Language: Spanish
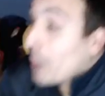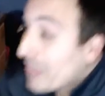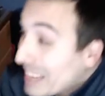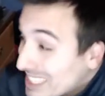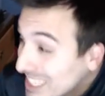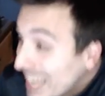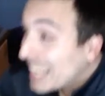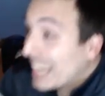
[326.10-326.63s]

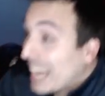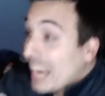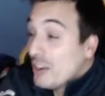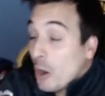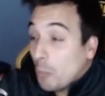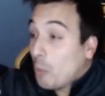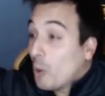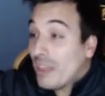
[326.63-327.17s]
ser! ¡No
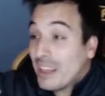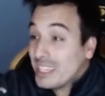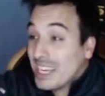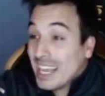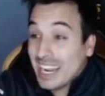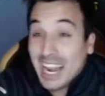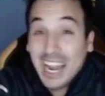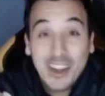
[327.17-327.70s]
puede ser!
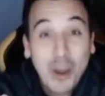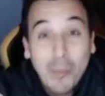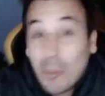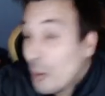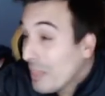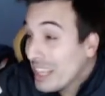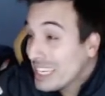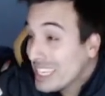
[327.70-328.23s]
¡No
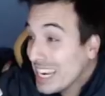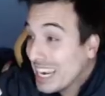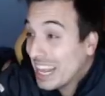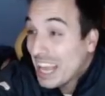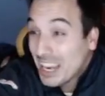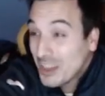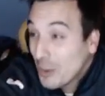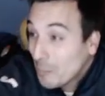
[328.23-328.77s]
puede ser!
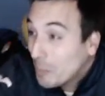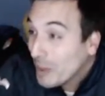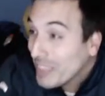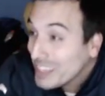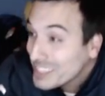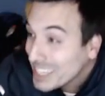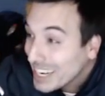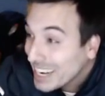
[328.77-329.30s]
¡No puede
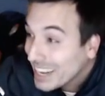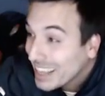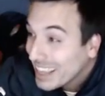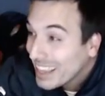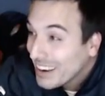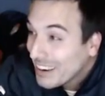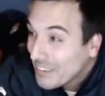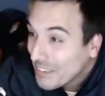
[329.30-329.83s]
ser!
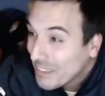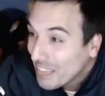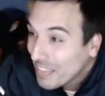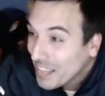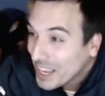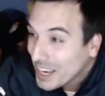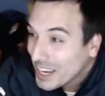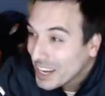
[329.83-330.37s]

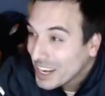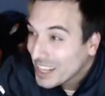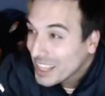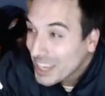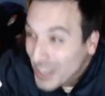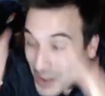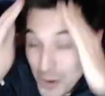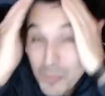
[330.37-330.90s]

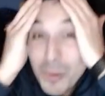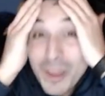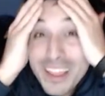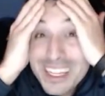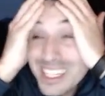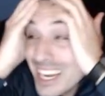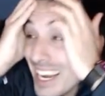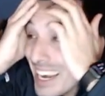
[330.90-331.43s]
¡No puede
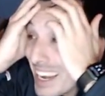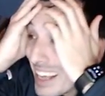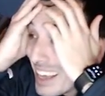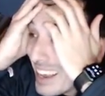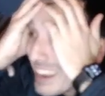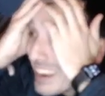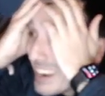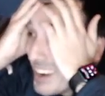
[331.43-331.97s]
ser!
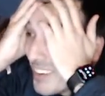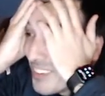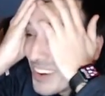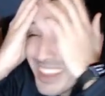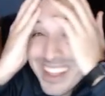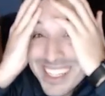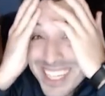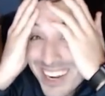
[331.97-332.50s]
¡No puede
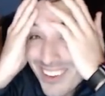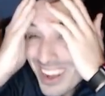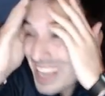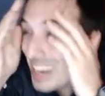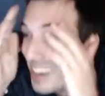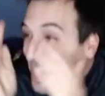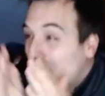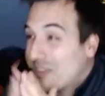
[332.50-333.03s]
ser lo que acaba
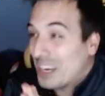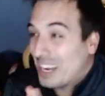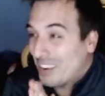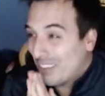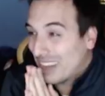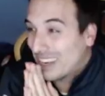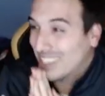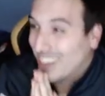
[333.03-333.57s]
de fallar el
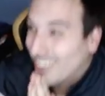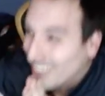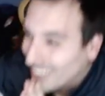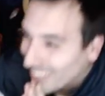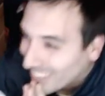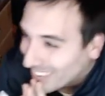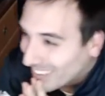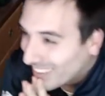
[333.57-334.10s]
Barça, loco!
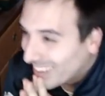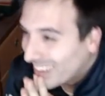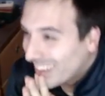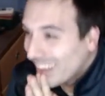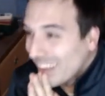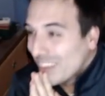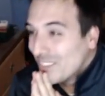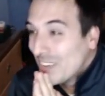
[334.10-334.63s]

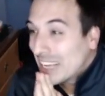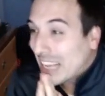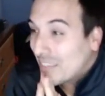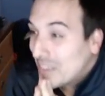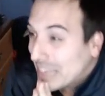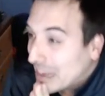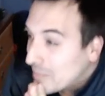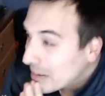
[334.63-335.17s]
¡Mica,
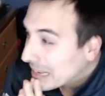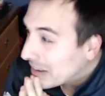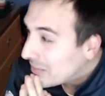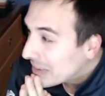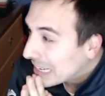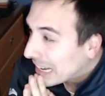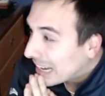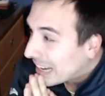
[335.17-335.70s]
mica, mica, mica!